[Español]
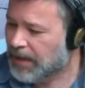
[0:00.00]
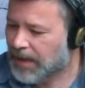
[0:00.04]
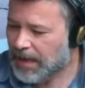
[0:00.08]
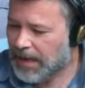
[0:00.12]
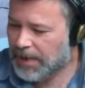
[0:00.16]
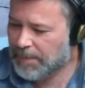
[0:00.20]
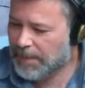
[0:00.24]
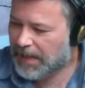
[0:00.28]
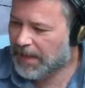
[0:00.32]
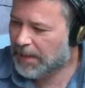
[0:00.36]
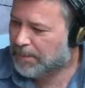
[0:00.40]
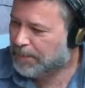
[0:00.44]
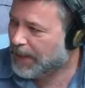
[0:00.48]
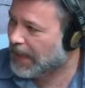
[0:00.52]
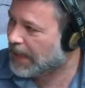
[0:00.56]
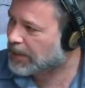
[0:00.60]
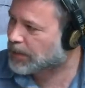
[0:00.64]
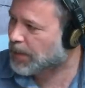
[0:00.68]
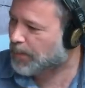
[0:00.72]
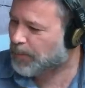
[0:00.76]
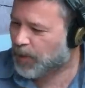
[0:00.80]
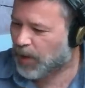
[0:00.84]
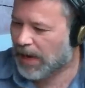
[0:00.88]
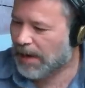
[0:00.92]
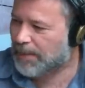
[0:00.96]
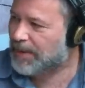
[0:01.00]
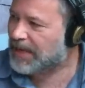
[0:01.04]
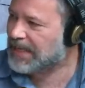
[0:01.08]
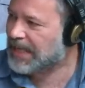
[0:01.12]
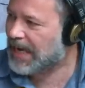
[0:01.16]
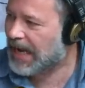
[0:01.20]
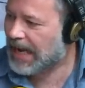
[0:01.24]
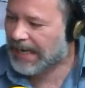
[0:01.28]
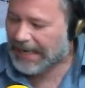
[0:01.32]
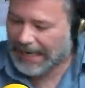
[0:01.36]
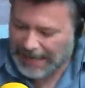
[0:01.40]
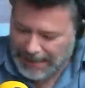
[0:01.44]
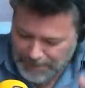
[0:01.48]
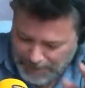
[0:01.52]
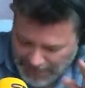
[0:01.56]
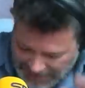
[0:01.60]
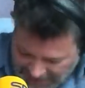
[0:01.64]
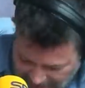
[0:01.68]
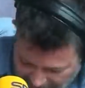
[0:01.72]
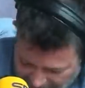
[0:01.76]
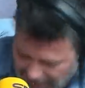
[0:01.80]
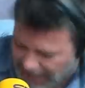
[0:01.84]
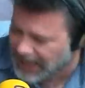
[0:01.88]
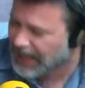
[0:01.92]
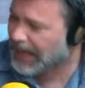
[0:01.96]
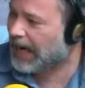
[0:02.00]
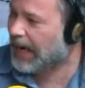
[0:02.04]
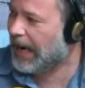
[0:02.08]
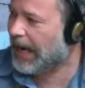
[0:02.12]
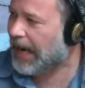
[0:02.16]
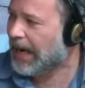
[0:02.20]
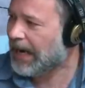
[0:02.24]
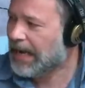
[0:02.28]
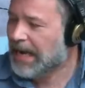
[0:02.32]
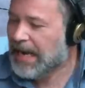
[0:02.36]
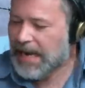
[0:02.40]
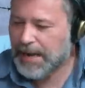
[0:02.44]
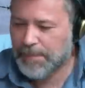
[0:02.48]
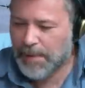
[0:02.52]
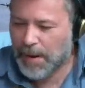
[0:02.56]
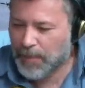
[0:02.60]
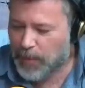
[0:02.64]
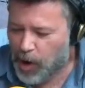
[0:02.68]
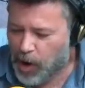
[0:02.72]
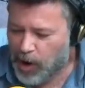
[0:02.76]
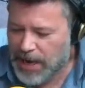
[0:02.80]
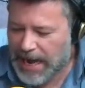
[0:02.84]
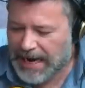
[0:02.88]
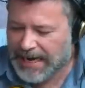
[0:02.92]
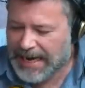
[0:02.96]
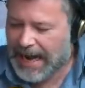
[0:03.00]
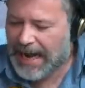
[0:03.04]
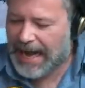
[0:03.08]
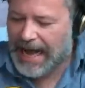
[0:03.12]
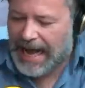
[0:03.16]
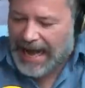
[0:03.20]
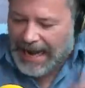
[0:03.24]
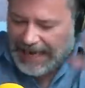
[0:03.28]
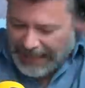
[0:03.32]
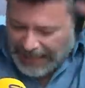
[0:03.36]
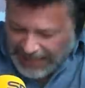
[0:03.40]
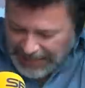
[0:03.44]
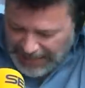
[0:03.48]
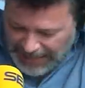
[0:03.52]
Y me despierto por la mañana, y me, y sigue, me sigue, Y me voy a cagar. ¡Me